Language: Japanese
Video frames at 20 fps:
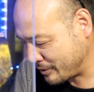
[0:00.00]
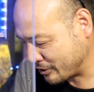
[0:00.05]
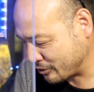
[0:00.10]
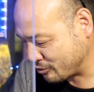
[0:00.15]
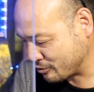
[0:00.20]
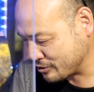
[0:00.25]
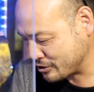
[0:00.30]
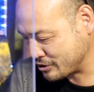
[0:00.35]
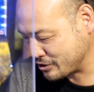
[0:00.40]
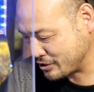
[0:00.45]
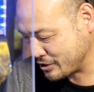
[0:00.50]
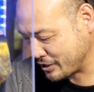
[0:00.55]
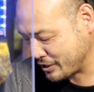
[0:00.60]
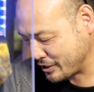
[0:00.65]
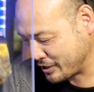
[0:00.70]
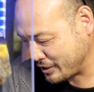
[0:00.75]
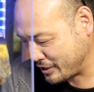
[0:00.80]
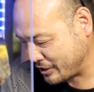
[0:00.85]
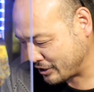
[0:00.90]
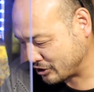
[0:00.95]
突
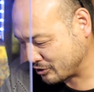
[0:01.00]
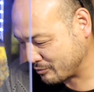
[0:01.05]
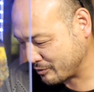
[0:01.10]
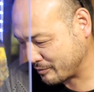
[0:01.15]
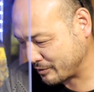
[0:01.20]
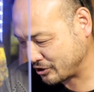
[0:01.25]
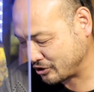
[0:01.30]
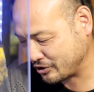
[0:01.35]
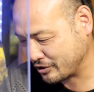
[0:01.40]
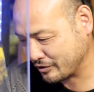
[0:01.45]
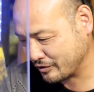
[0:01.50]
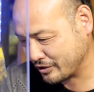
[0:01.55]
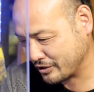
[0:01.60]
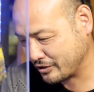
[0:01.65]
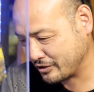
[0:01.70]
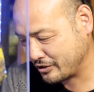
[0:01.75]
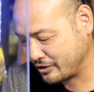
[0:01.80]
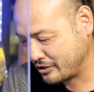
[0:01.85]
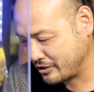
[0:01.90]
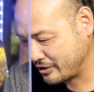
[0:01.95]
然始めましたよね、
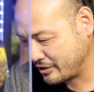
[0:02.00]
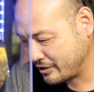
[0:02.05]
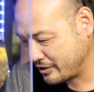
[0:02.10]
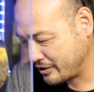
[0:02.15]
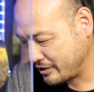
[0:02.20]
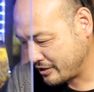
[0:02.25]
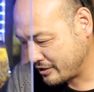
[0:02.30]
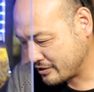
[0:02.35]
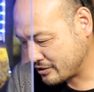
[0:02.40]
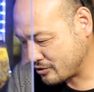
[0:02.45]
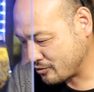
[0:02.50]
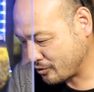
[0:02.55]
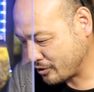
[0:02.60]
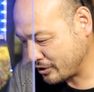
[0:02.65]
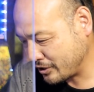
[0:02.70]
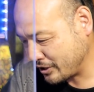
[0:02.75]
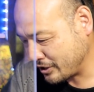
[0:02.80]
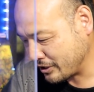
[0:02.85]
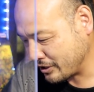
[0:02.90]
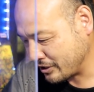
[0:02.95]
はい、それ
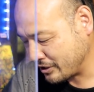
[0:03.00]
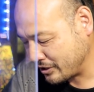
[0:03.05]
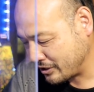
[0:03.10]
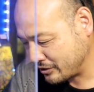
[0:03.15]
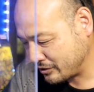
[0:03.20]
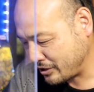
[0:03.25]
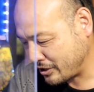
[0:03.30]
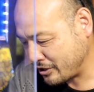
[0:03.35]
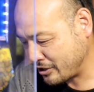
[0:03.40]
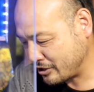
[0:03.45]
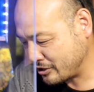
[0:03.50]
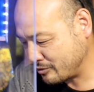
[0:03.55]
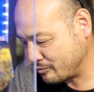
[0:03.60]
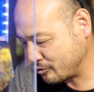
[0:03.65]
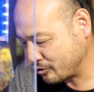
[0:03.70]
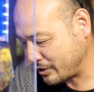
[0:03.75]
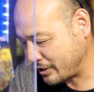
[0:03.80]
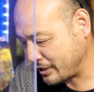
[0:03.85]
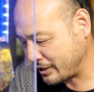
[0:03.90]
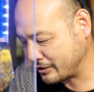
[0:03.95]
ね、うん、誰にも
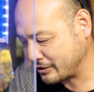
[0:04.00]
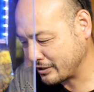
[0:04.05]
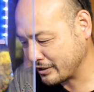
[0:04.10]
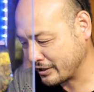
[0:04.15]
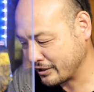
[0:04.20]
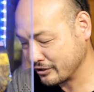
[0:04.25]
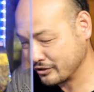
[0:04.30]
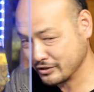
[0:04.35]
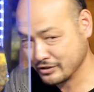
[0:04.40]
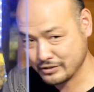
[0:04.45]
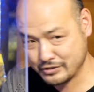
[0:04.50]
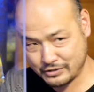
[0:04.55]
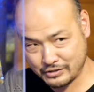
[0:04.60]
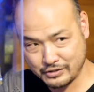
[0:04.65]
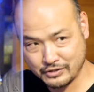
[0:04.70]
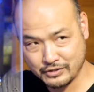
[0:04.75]
習ってないんです。